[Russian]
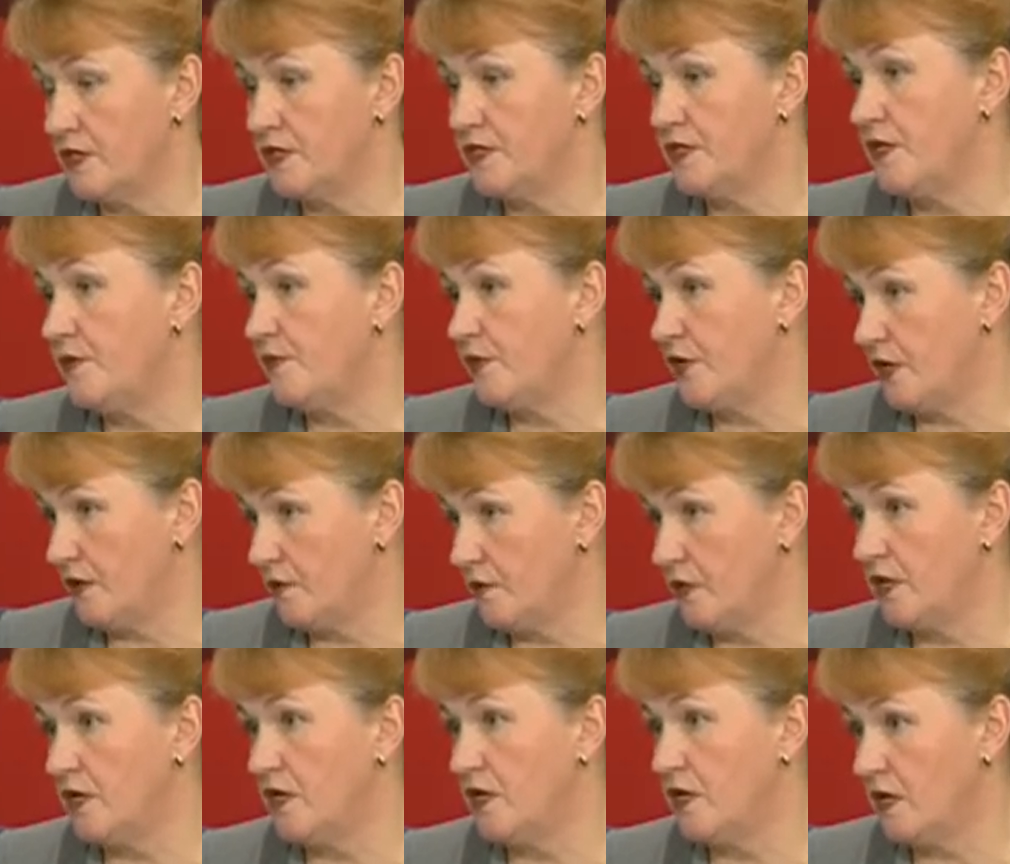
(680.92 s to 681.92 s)
есть и
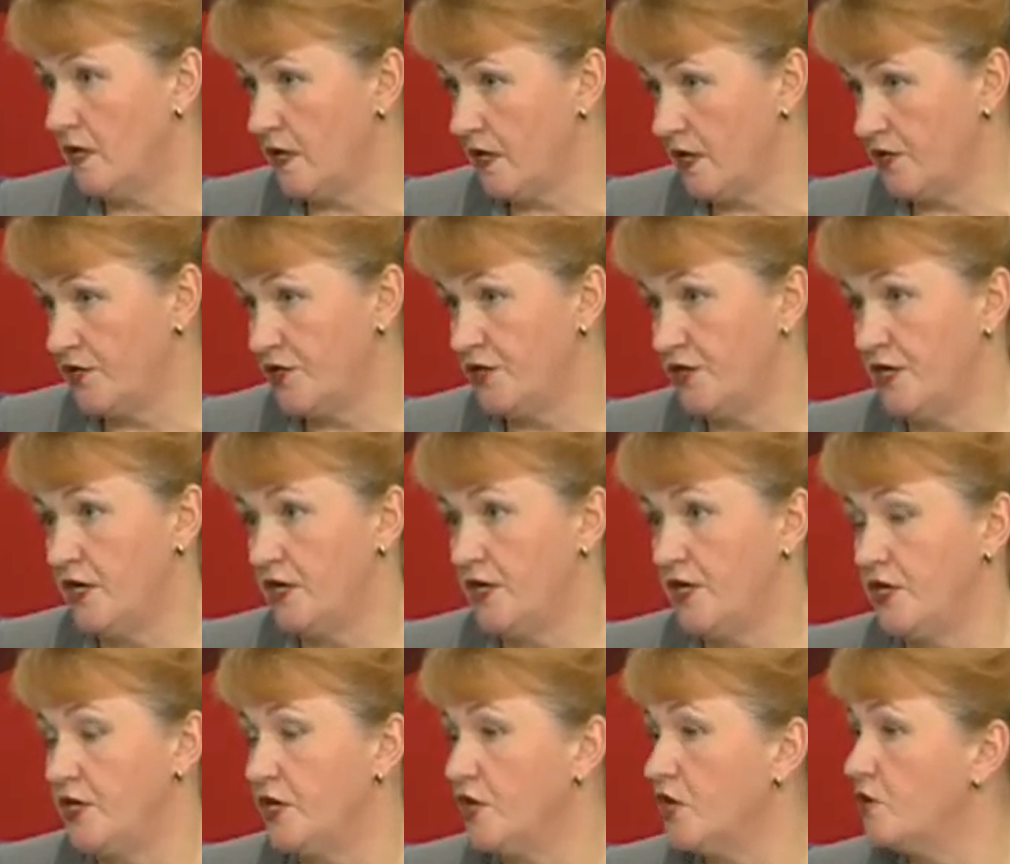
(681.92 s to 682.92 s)
прямые, горячие
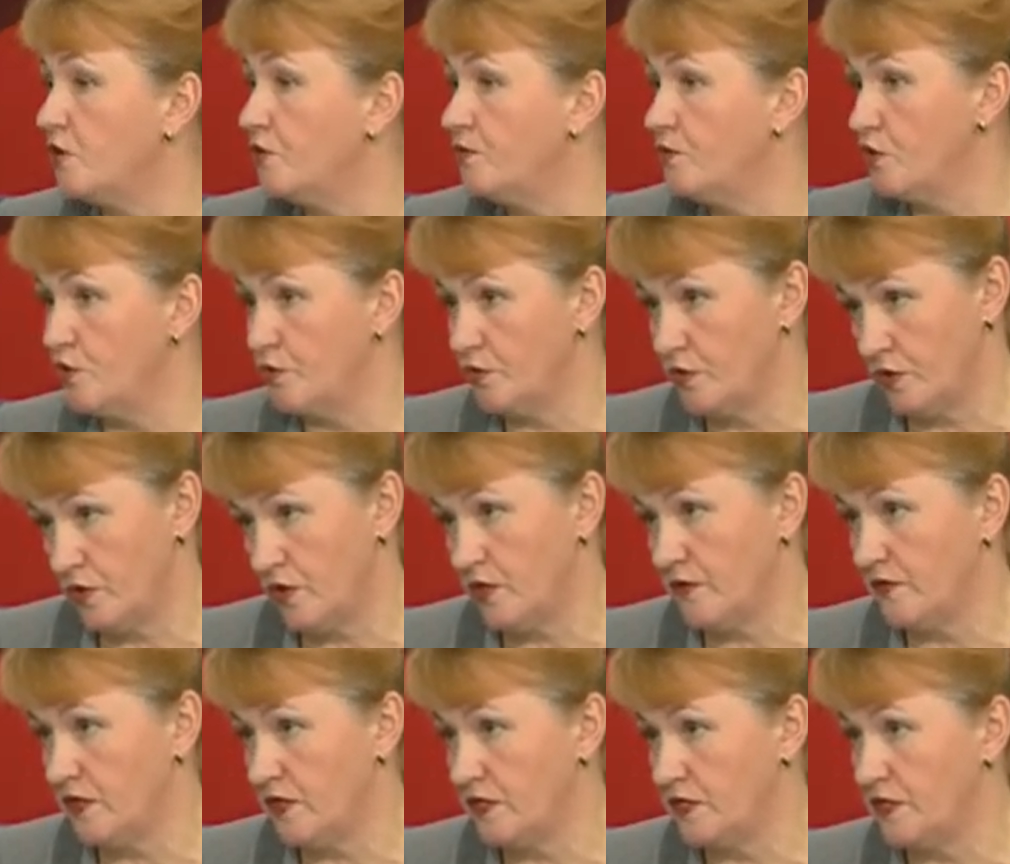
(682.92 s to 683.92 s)
линии, угу. к любому другому
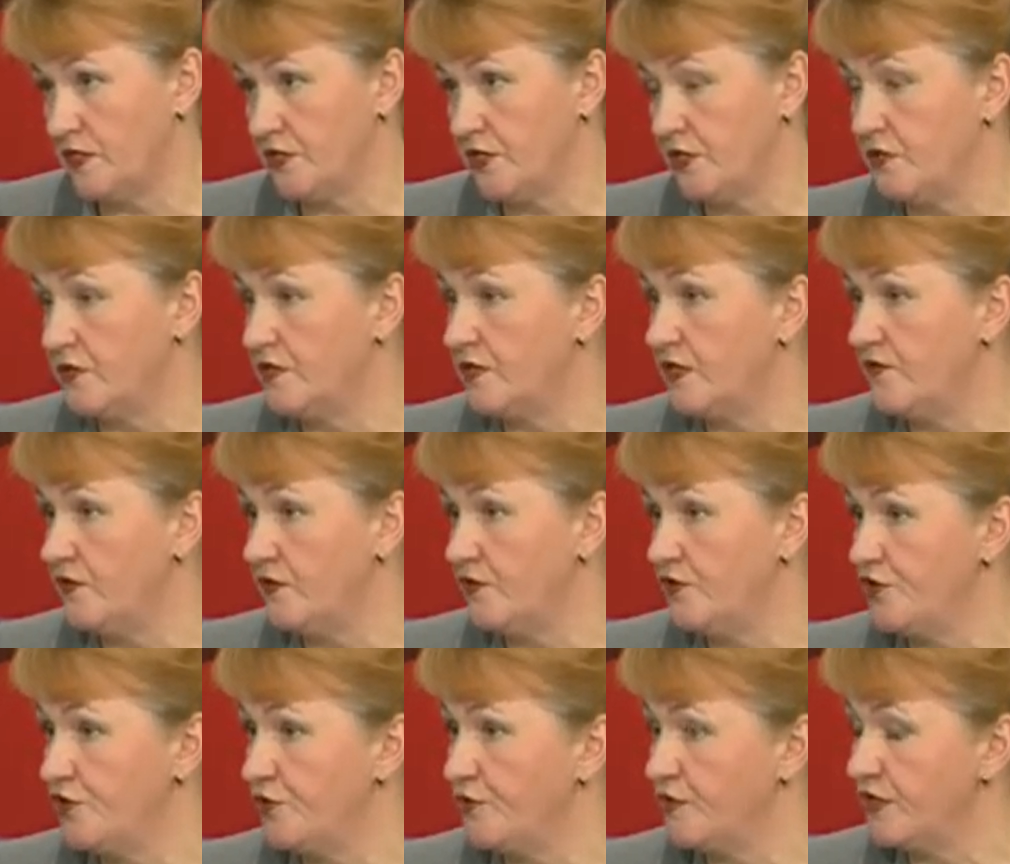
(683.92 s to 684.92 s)
руководителю, к
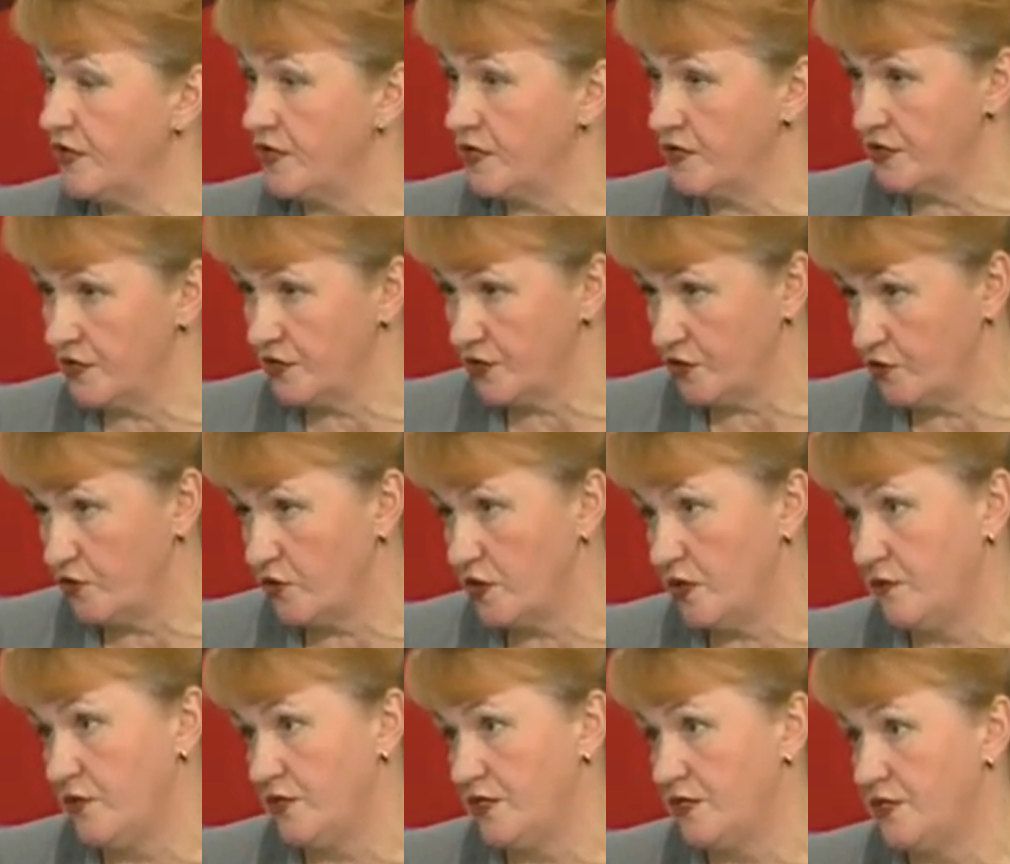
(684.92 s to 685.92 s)
заведующему станции
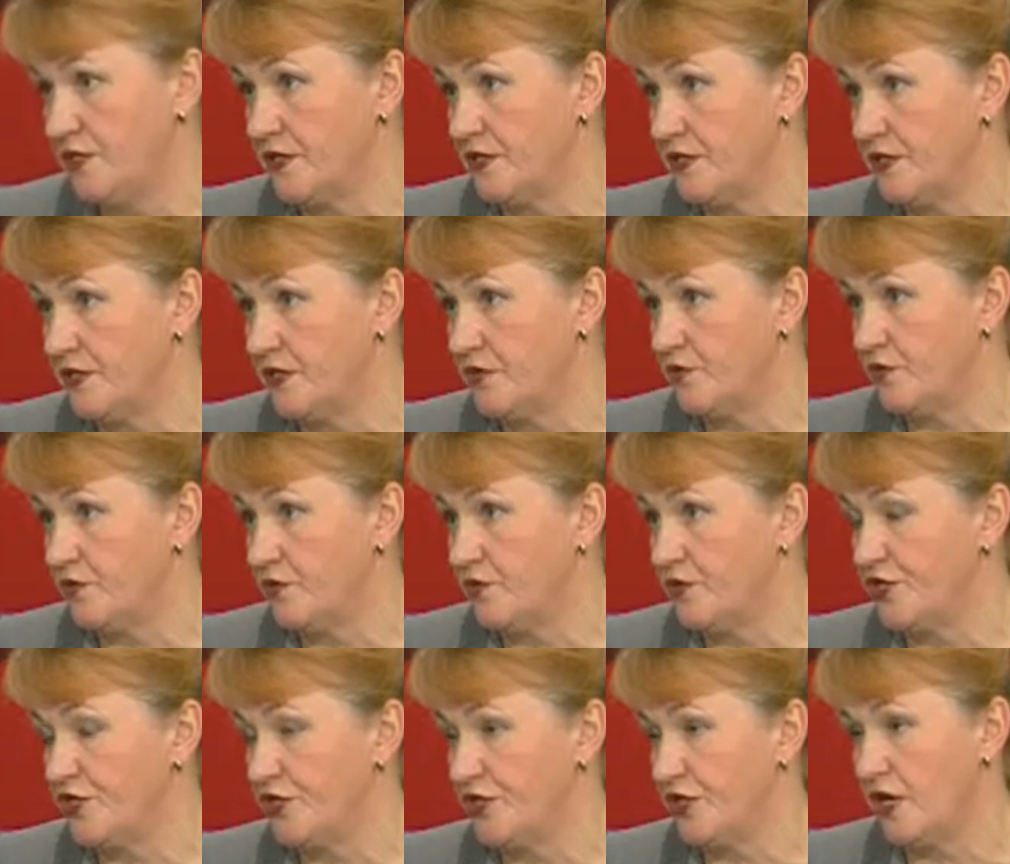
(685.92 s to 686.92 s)
скорой медицинской То есть помощи. вы
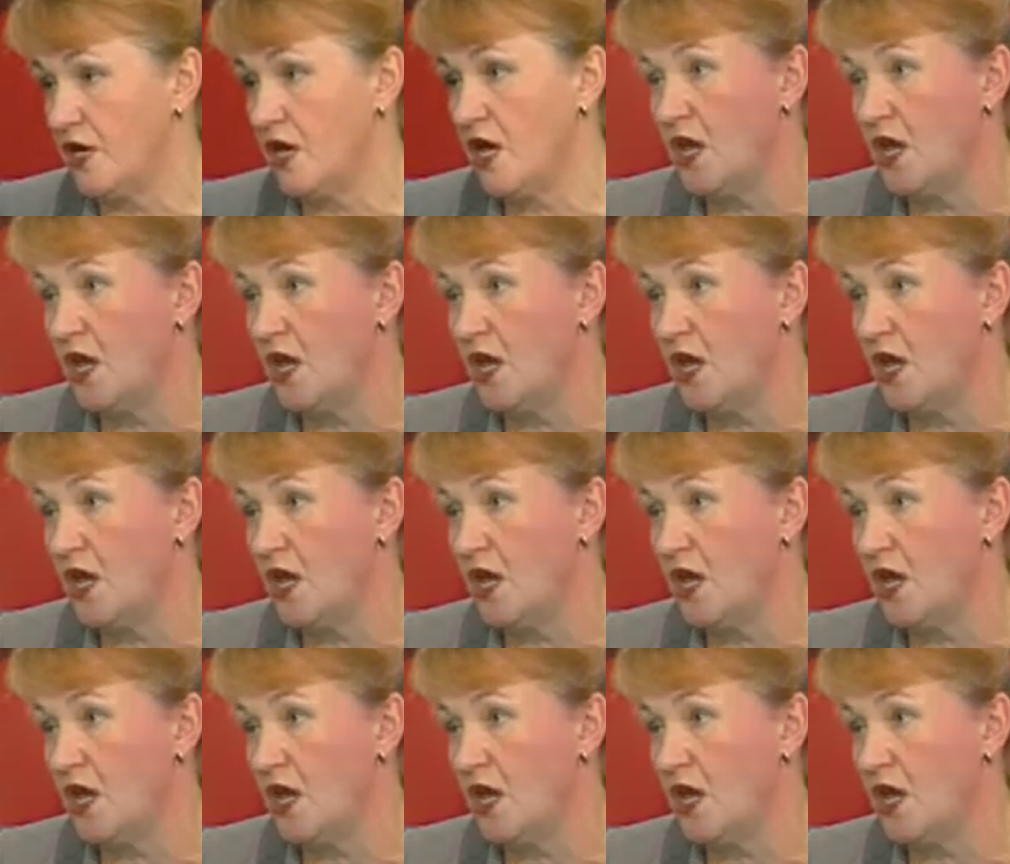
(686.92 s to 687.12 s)
реагируете